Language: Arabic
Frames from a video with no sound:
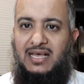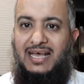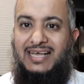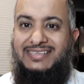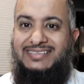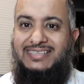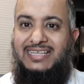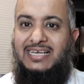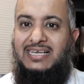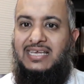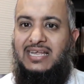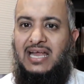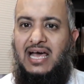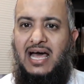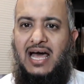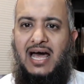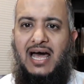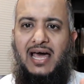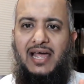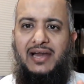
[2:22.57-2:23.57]

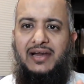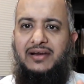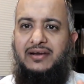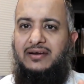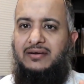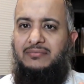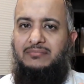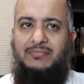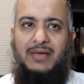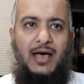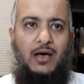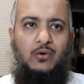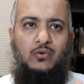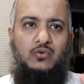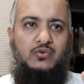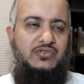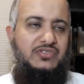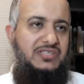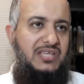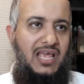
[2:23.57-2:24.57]
التكرار ما
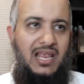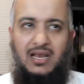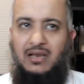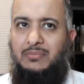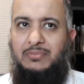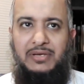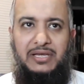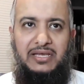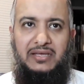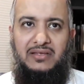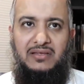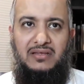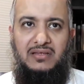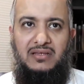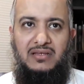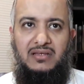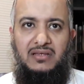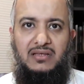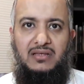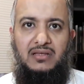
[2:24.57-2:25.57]
هو سلبي
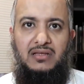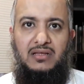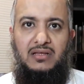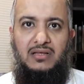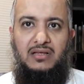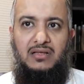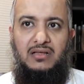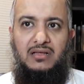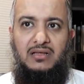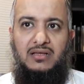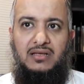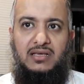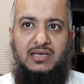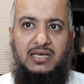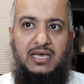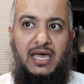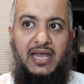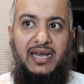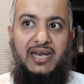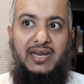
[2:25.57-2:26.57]

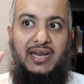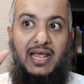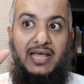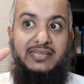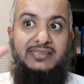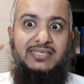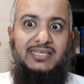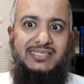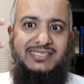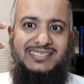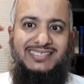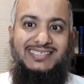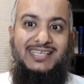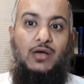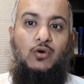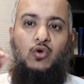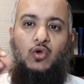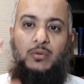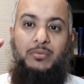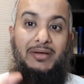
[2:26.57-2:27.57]
كرر حتى
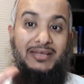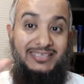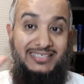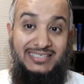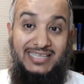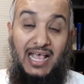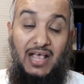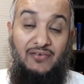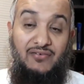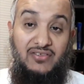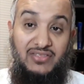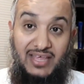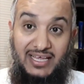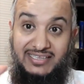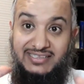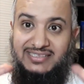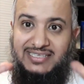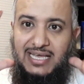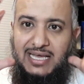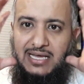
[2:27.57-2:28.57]
تستوعب حتى تحفظ
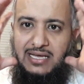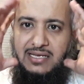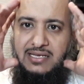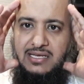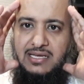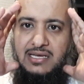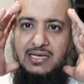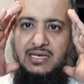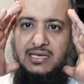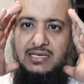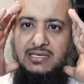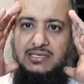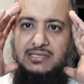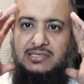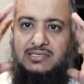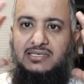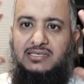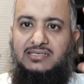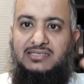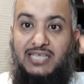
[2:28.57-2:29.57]
حتى
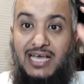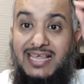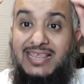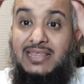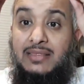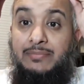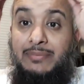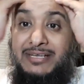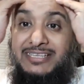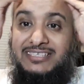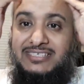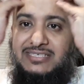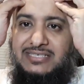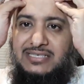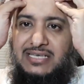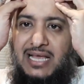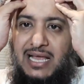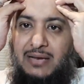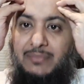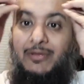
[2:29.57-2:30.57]
تثبت
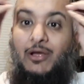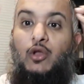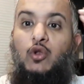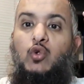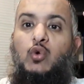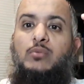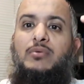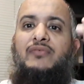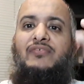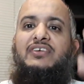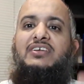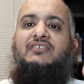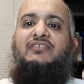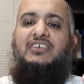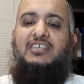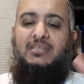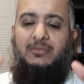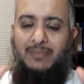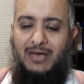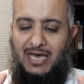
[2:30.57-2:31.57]
المعلومة في
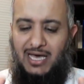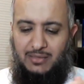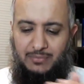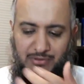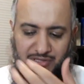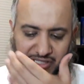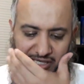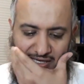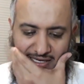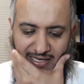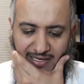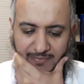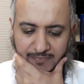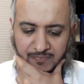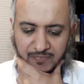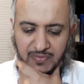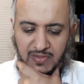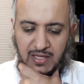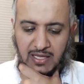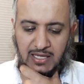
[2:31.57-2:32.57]
في دماغك بشكل
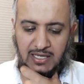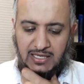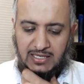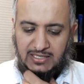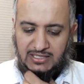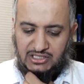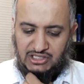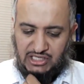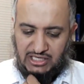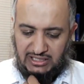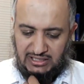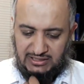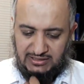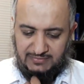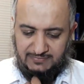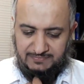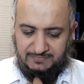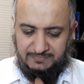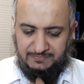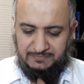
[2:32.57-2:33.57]

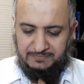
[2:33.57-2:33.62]
جيد